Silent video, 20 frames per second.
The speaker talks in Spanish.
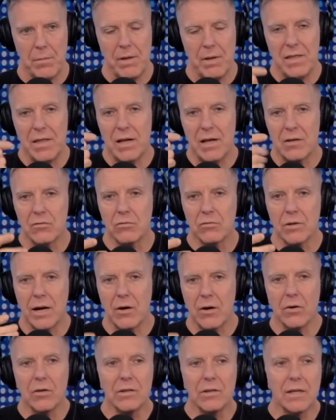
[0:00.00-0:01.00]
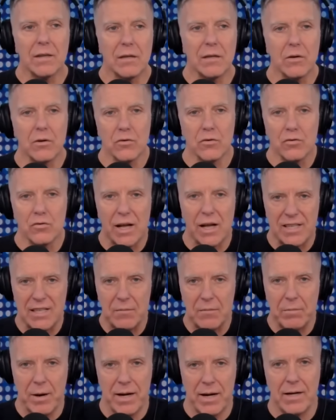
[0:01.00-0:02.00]
Me tirás un dragón, te tiro
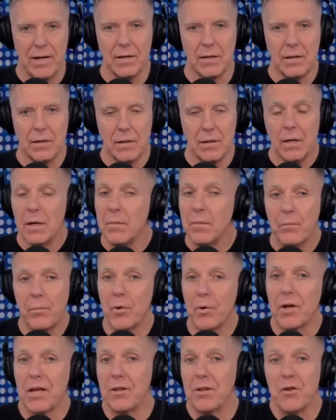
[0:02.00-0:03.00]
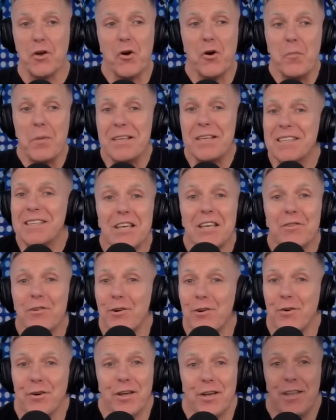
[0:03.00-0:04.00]
Jurassic Park. Porque estoy
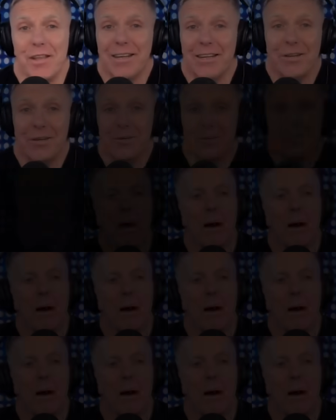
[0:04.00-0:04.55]
convencido de lo que digo.